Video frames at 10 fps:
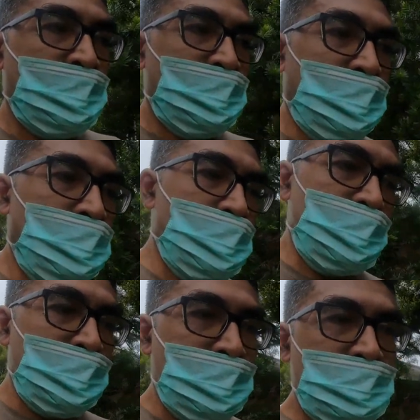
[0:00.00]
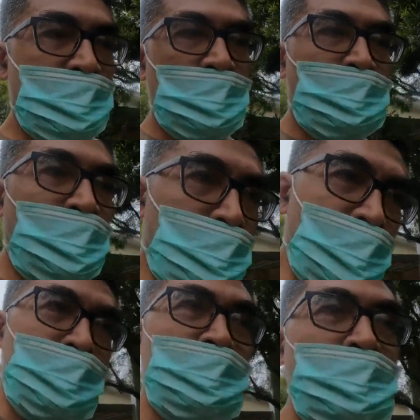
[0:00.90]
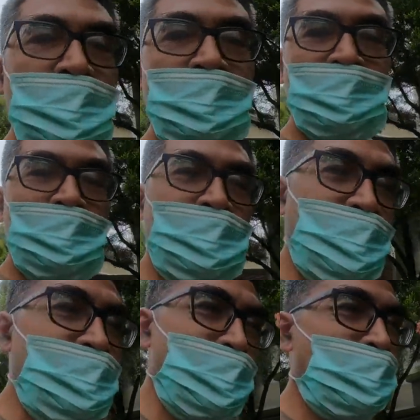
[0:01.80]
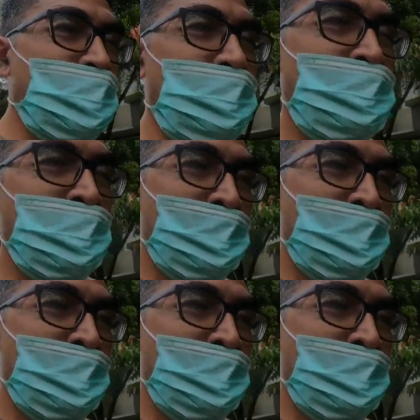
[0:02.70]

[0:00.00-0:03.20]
jadi selamat mengikuti kuliah ini dengan